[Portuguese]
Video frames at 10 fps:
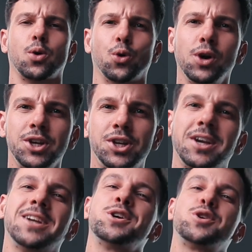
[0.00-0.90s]

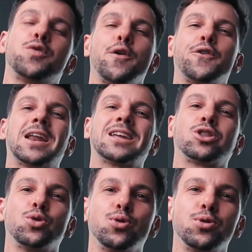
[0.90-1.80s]
Hoje a gente vai falar
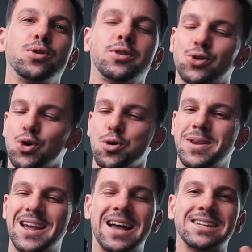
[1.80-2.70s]
tudo
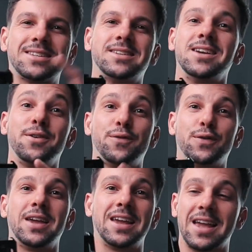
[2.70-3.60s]
sobre a
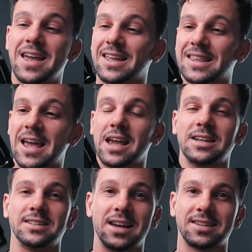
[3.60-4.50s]

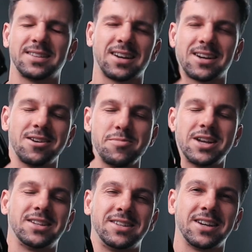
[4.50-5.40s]
ZV-E10, essa
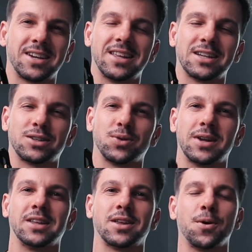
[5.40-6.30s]
câmerazinha aqui da
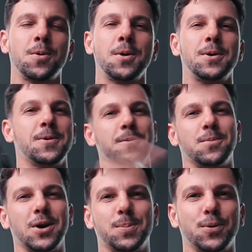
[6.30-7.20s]
Sony. Então,
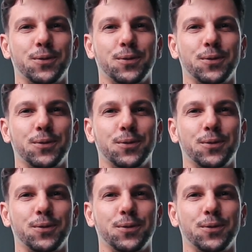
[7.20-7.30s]
bora pro